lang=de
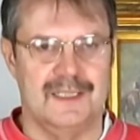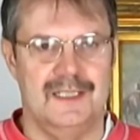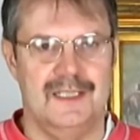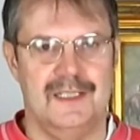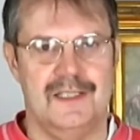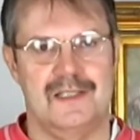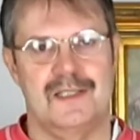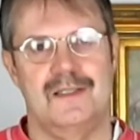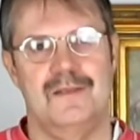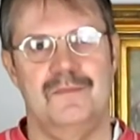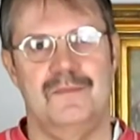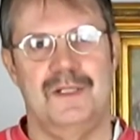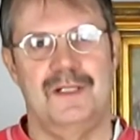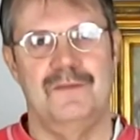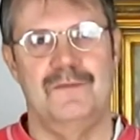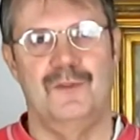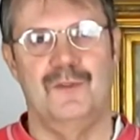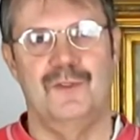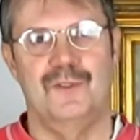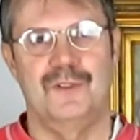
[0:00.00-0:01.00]
der letzten
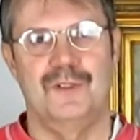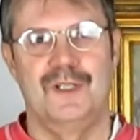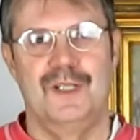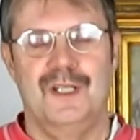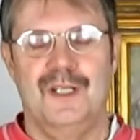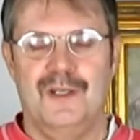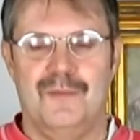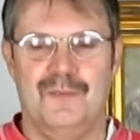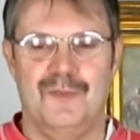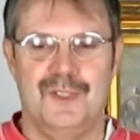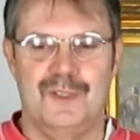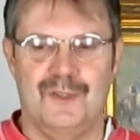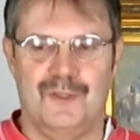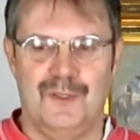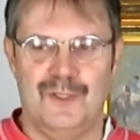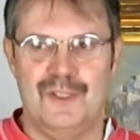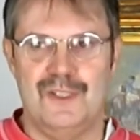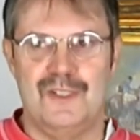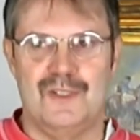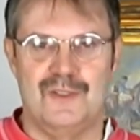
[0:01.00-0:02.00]
paar Wochen mit
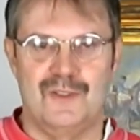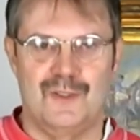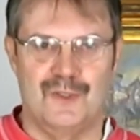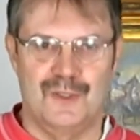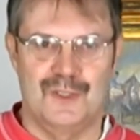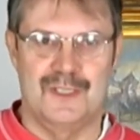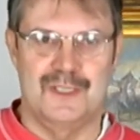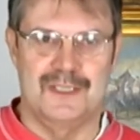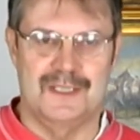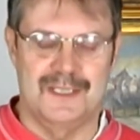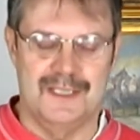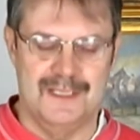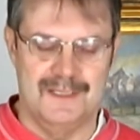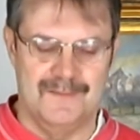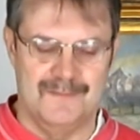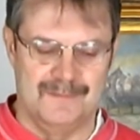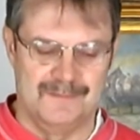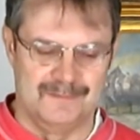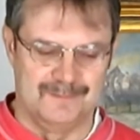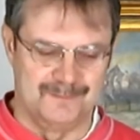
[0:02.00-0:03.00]
euch
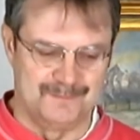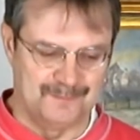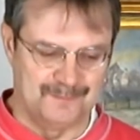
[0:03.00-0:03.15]
durchgehen.